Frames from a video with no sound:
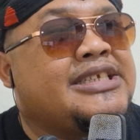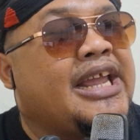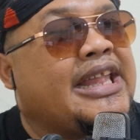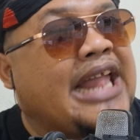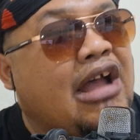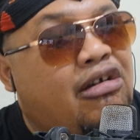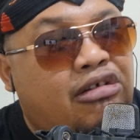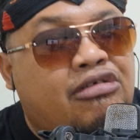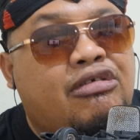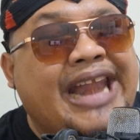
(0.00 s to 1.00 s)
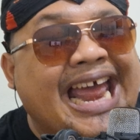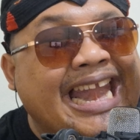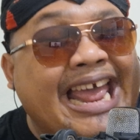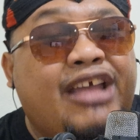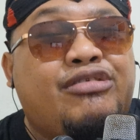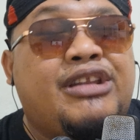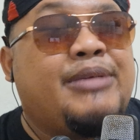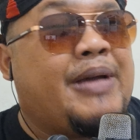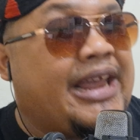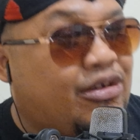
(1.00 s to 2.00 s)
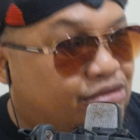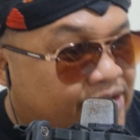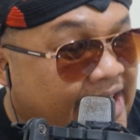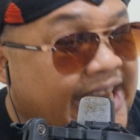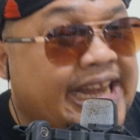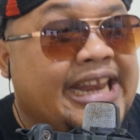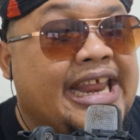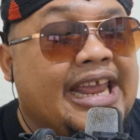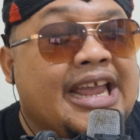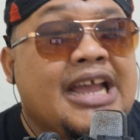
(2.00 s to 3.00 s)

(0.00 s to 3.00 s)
Saya tahu kunada itu dipakai untuk yang gini.